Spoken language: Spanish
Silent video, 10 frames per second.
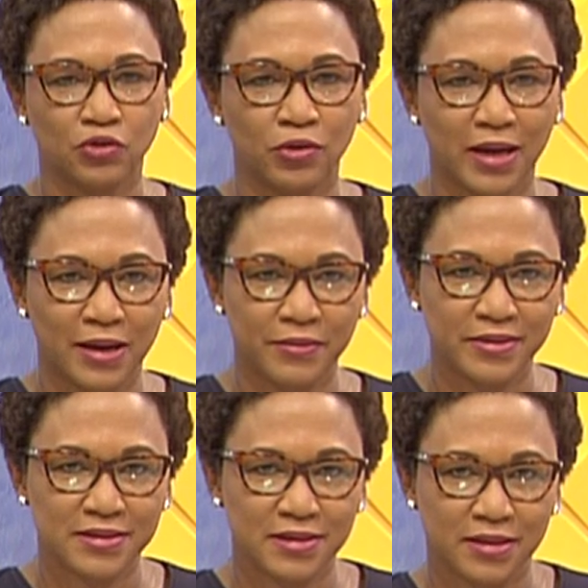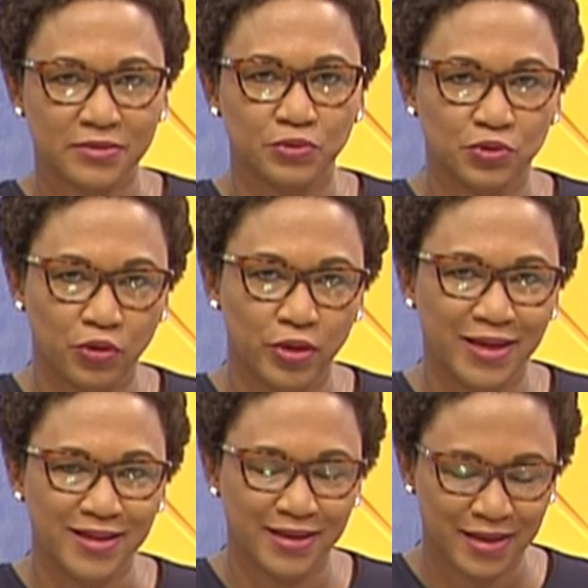son graves, que resultó
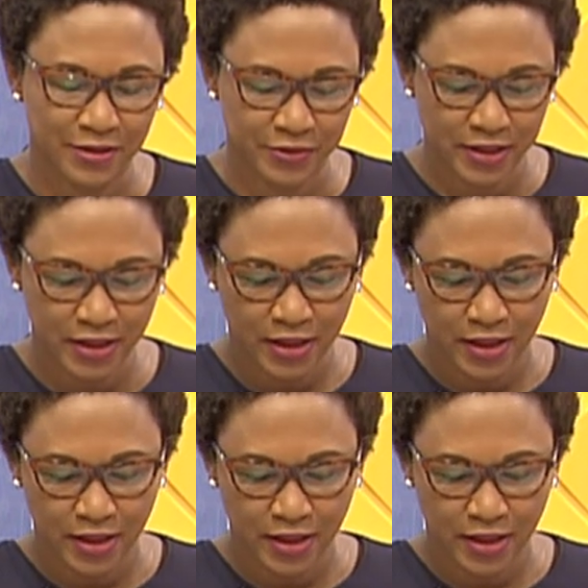herida grave